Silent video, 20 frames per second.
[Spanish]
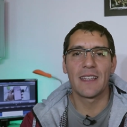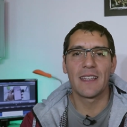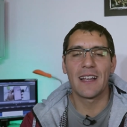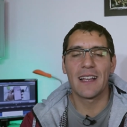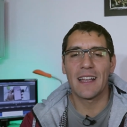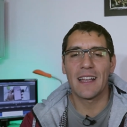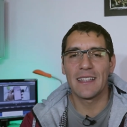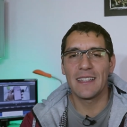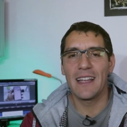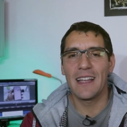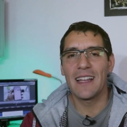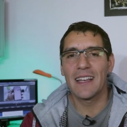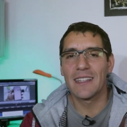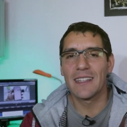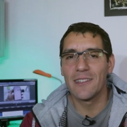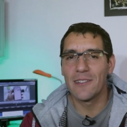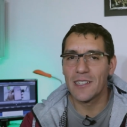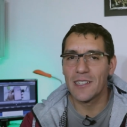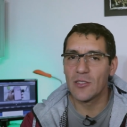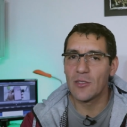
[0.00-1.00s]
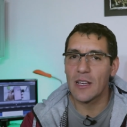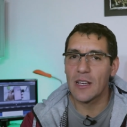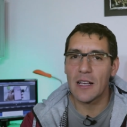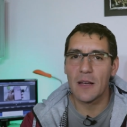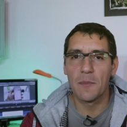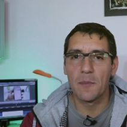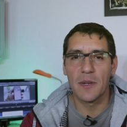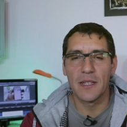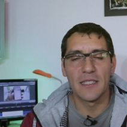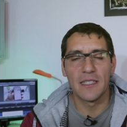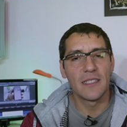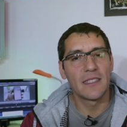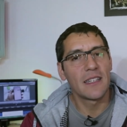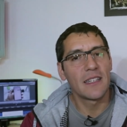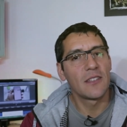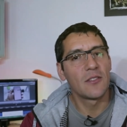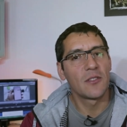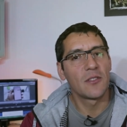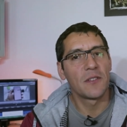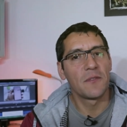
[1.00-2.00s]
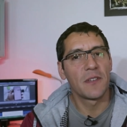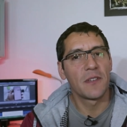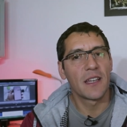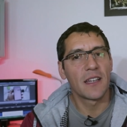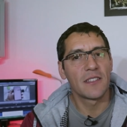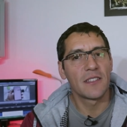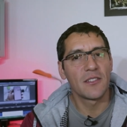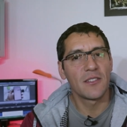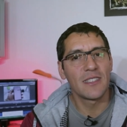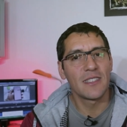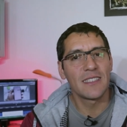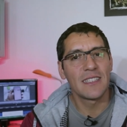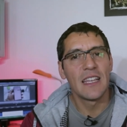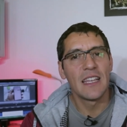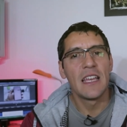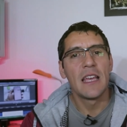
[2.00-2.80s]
al canal activando la campanita de notificaciones